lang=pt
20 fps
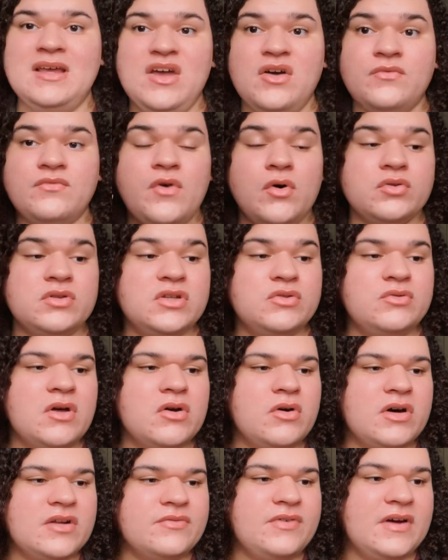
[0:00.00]
Voltando
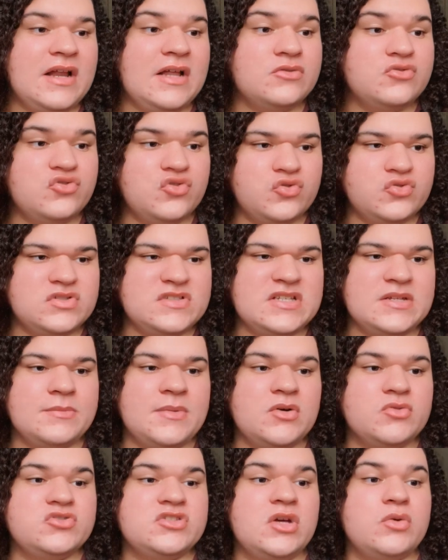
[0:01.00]
agora a falar dos outros
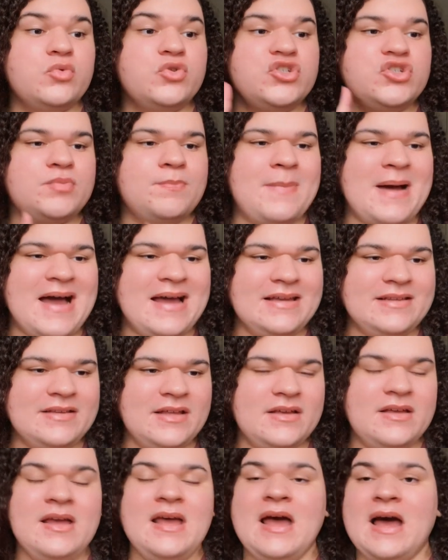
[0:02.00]
irmãos, né? O
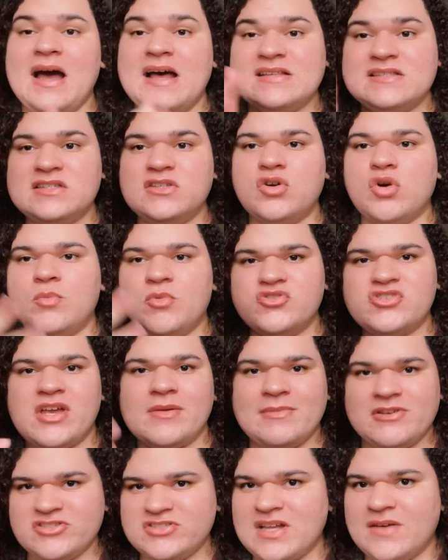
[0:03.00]
Spider, assim como eu
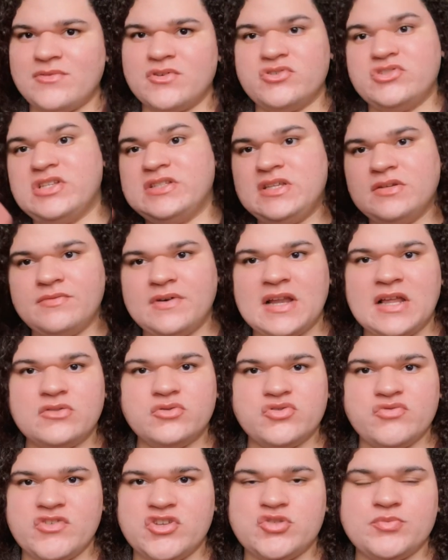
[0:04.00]
já imaginava que eu já tinha
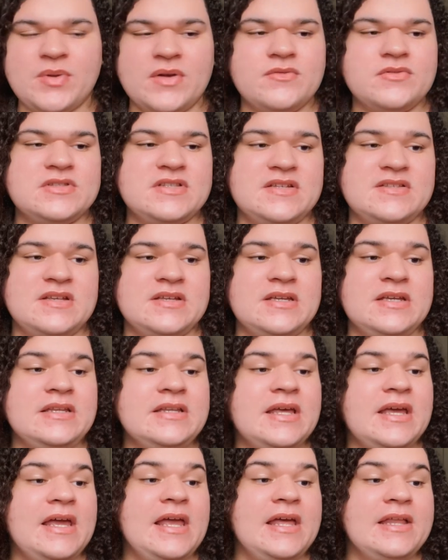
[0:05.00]
falado nos vídeos para vocês
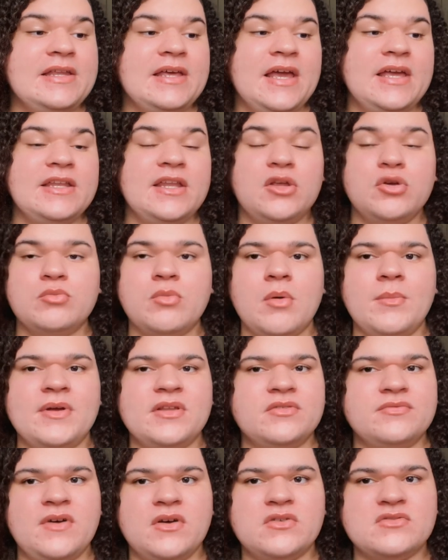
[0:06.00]
aqui, né? Ele em nenhum
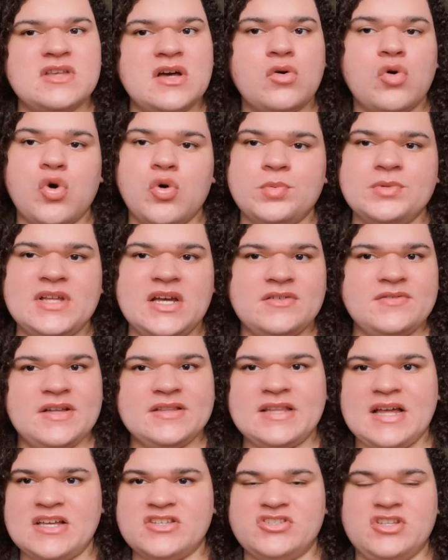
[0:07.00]
momento vai usar corpo de
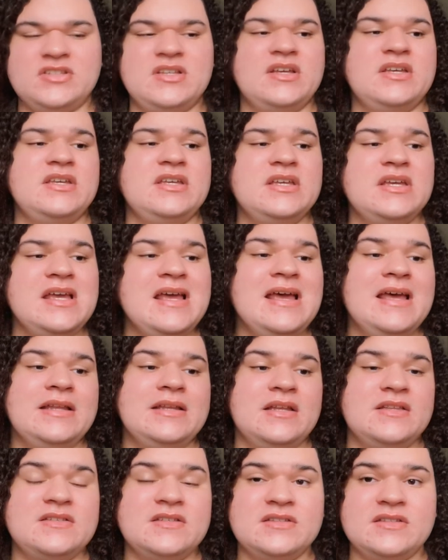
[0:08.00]
avatar, gente. Aqui
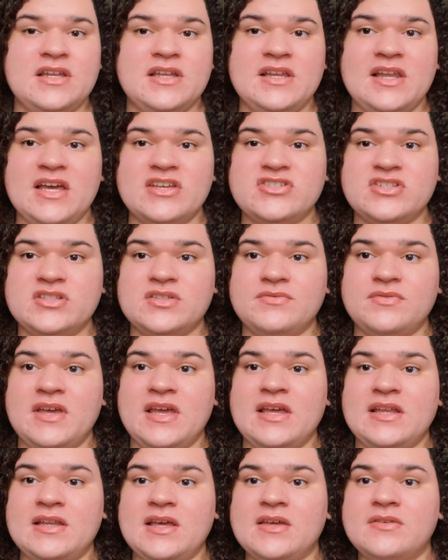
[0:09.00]
nesse trailer a gente
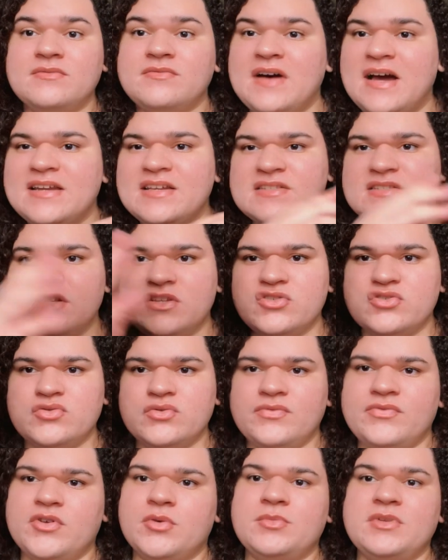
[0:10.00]
vê ele em várias cenas
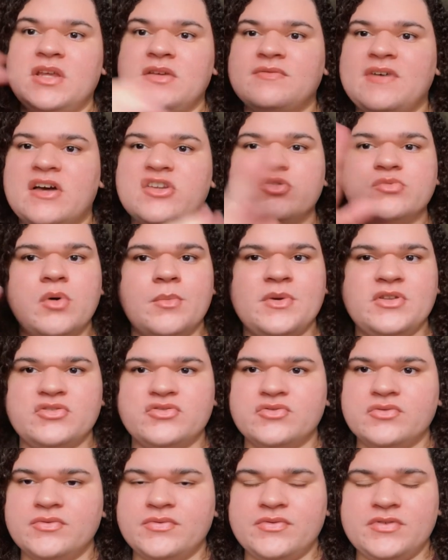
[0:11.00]
do filme, né? Em vários
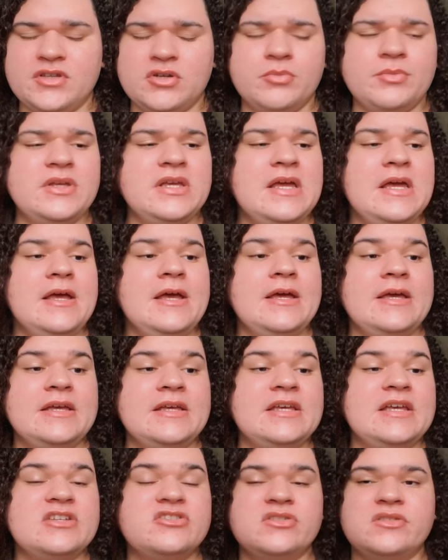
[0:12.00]
momentos do filme.
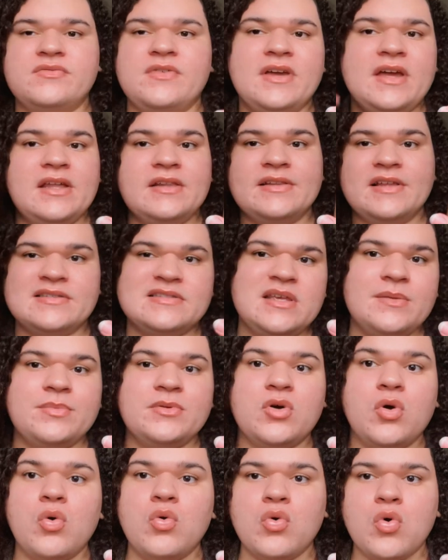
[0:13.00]
E a gente vê que ele tá
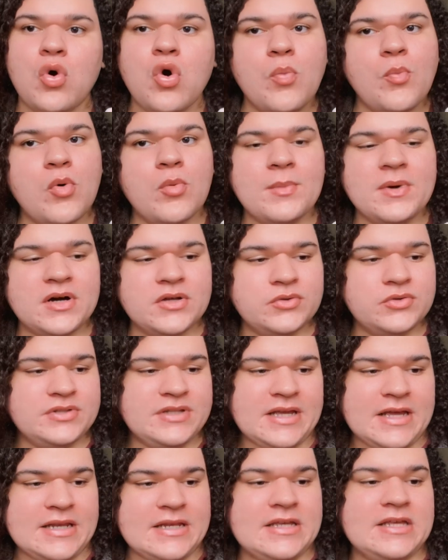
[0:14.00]
sempre com o corpo humano
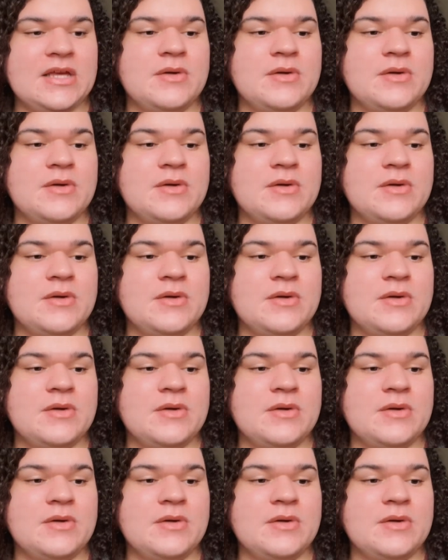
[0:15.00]
dele.